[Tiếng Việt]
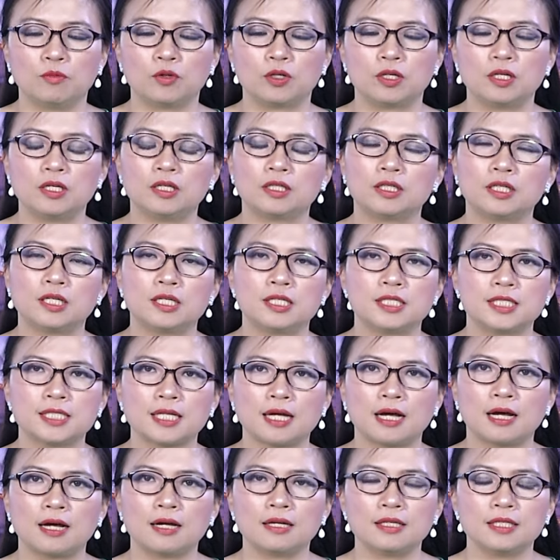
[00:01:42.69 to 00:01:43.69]
một đợt ân
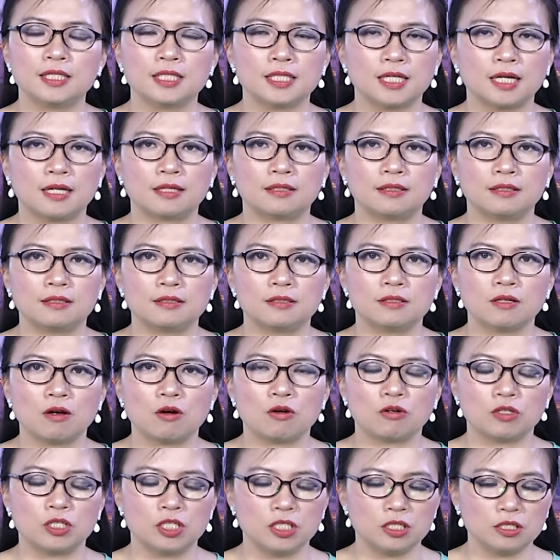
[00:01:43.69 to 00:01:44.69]
xá trả tự
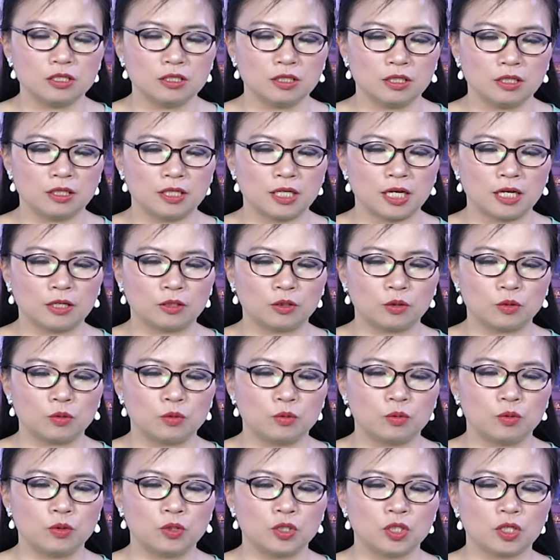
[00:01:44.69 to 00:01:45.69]
do trước thời hạn
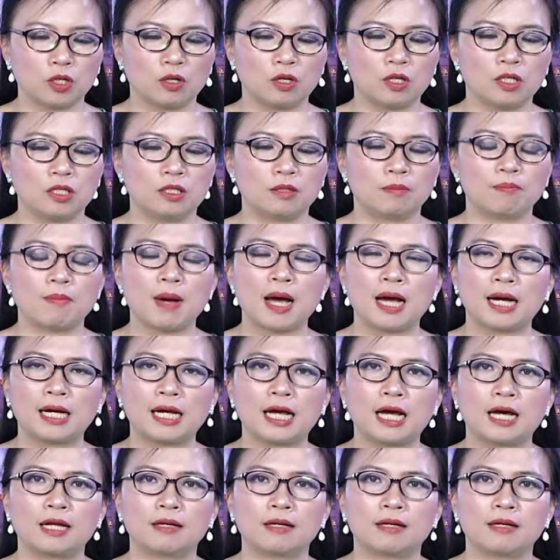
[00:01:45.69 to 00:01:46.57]
tù cho hơn